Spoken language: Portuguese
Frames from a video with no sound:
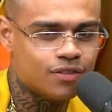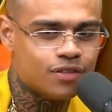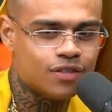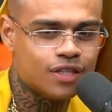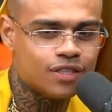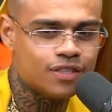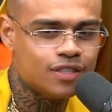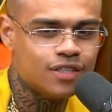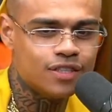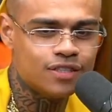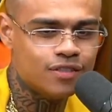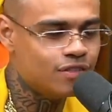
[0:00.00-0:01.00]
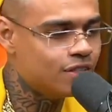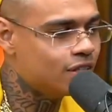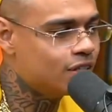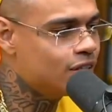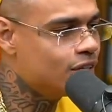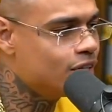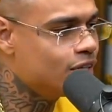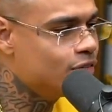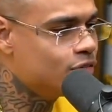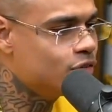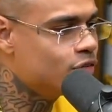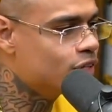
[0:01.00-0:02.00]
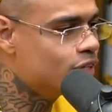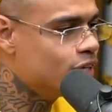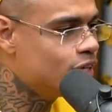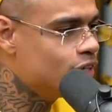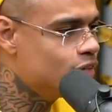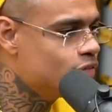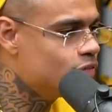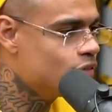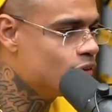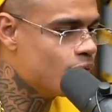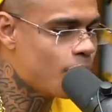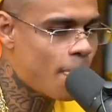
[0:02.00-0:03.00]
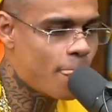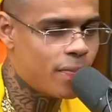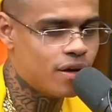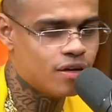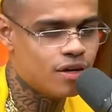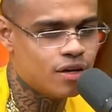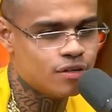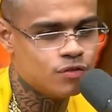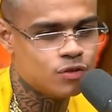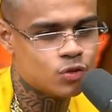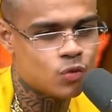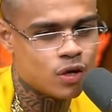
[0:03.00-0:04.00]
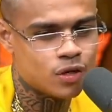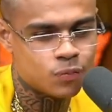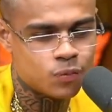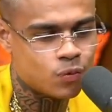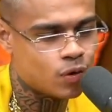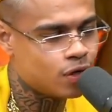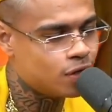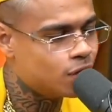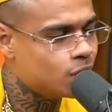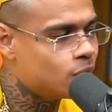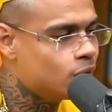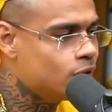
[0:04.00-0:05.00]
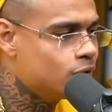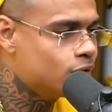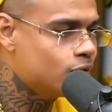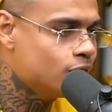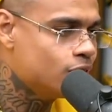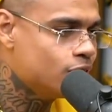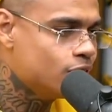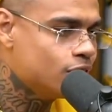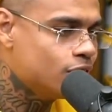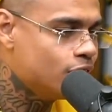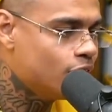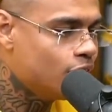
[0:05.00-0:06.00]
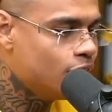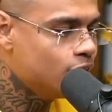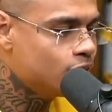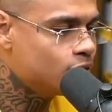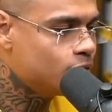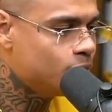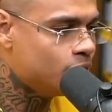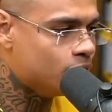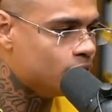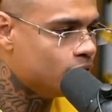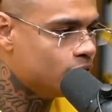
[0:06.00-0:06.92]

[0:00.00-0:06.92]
Nós nasci, cresci vendo aquilo ali, vivo aquilo ali, tá ligado? 24 por 48. E é isso, mano.